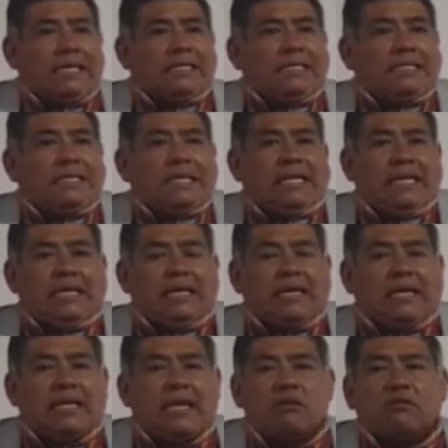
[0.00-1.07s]
si
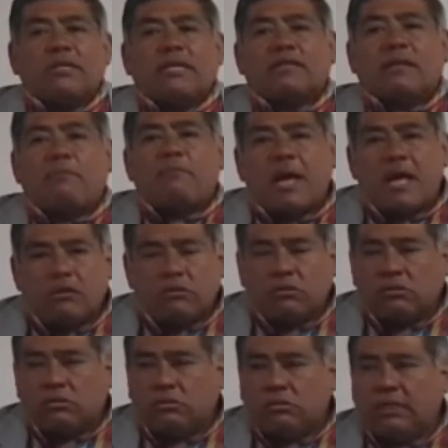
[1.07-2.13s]
quedaron
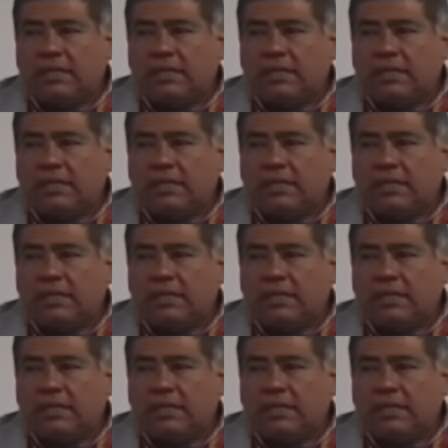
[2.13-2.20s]
atrapados,